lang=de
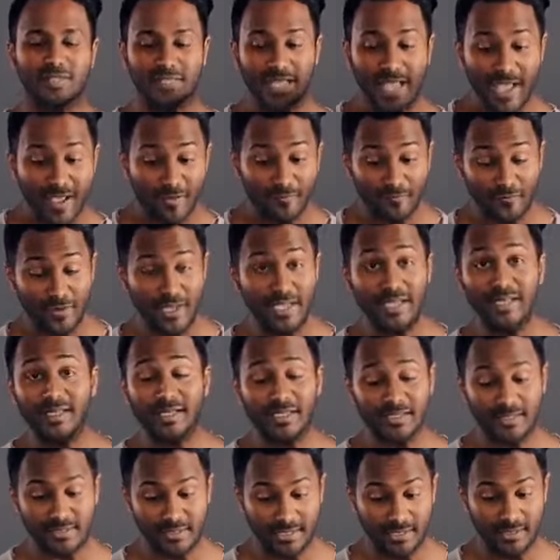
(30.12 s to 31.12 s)
sehr
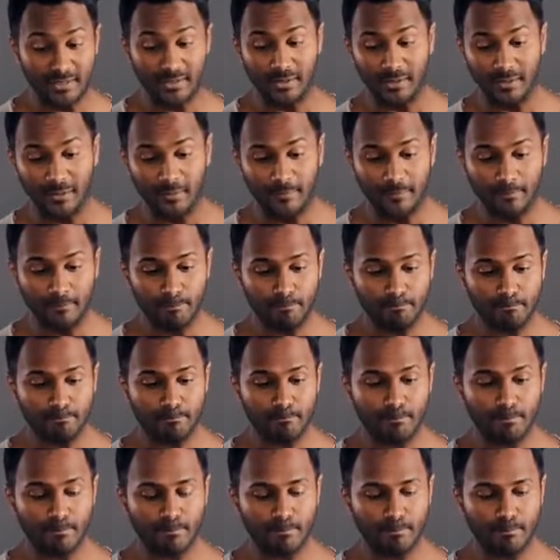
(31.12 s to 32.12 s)
wenige Dinge,
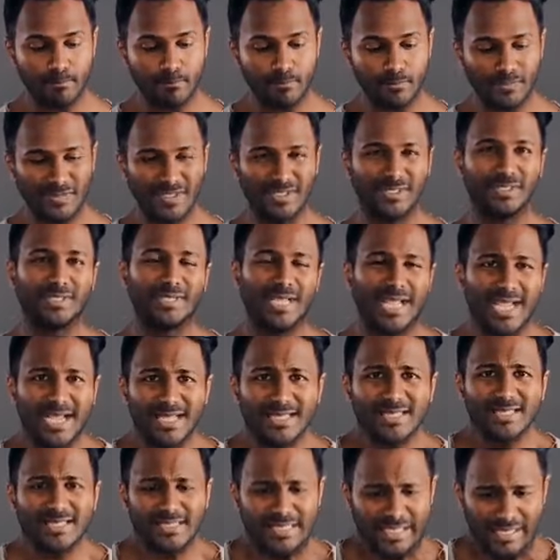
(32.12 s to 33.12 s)
die ich
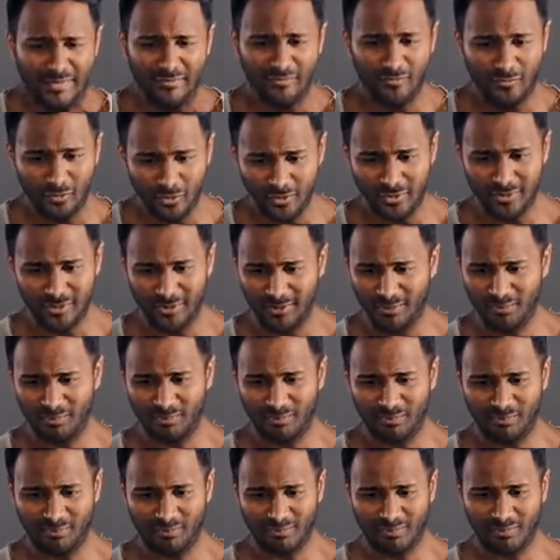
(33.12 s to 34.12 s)
ernst nehmen würde.
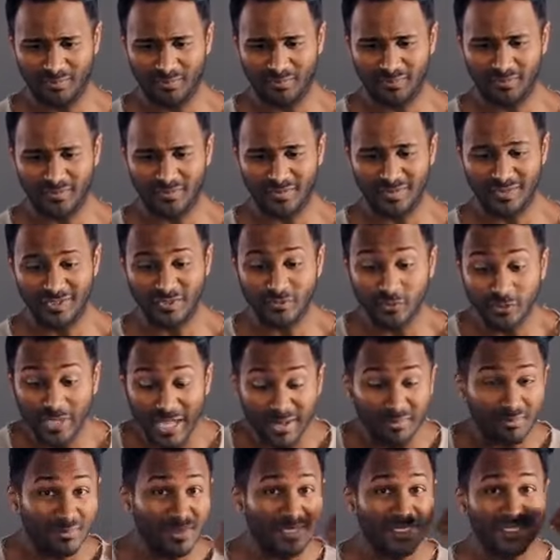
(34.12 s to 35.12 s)
Ich würde
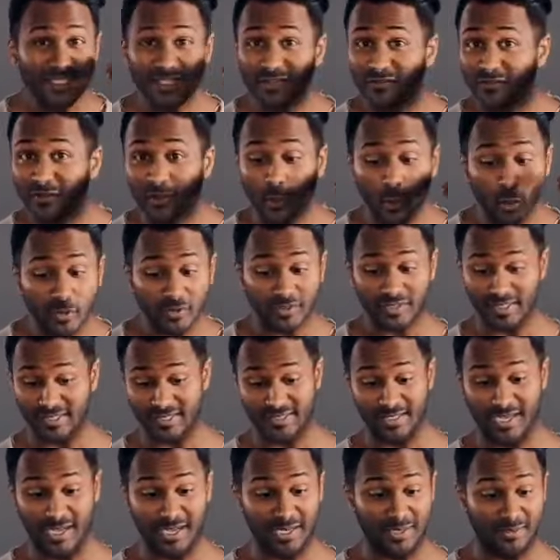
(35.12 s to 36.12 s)
ein bisschen verrückter
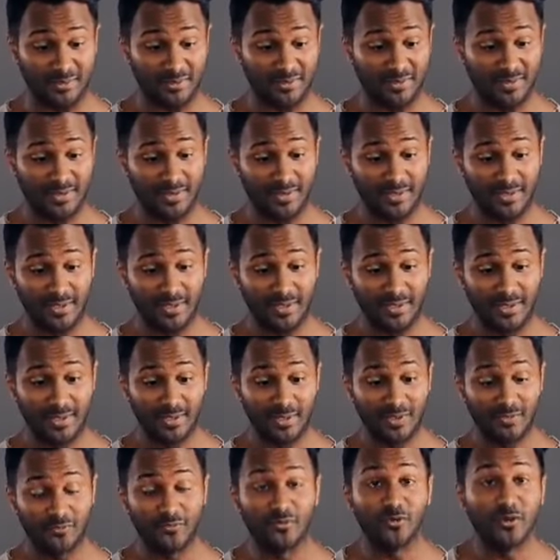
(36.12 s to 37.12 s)
sein,
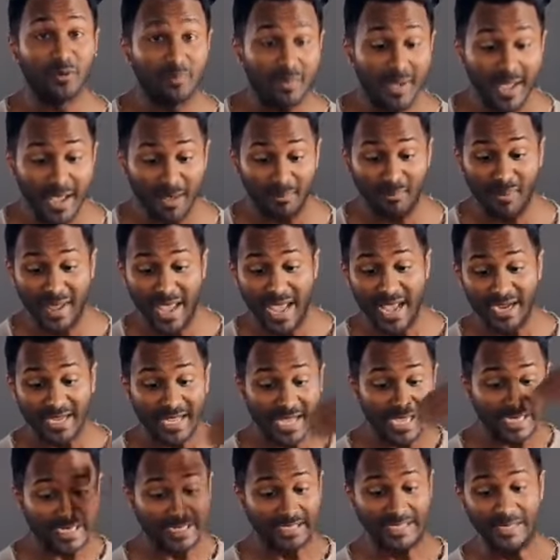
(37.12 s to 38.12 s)
würde mehr
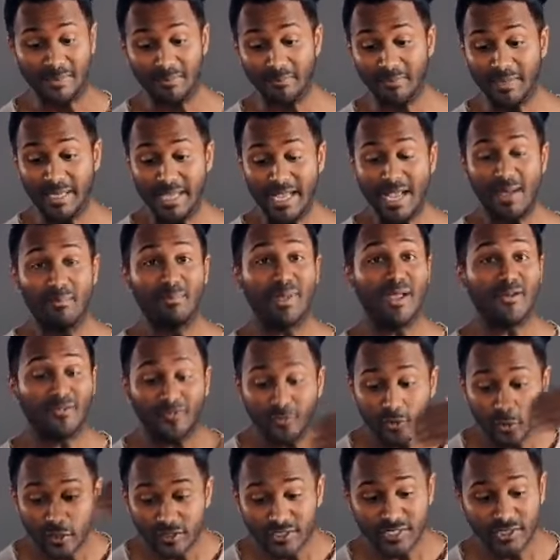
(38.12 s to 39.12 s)
Berge erklimmen, mehr
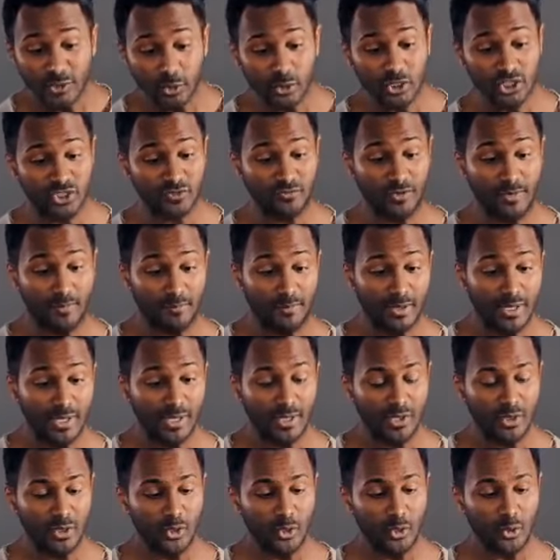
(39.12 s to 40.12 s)
Flüsse durchschwimmen
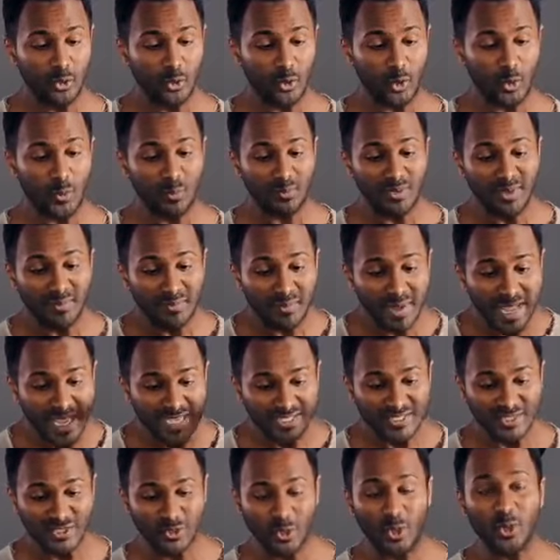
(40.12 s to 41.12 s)
und mir
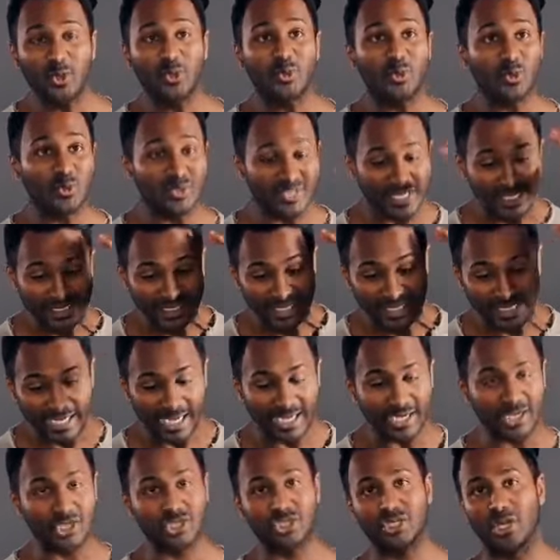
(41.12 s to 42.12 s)
mehr
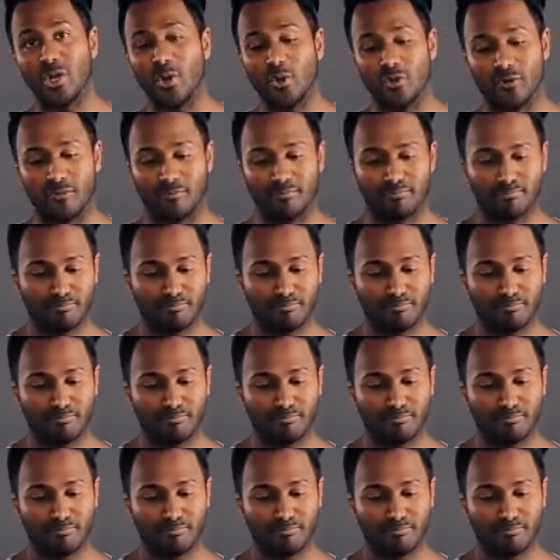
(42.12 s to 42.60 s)
Sonnenuntergänge anschauen.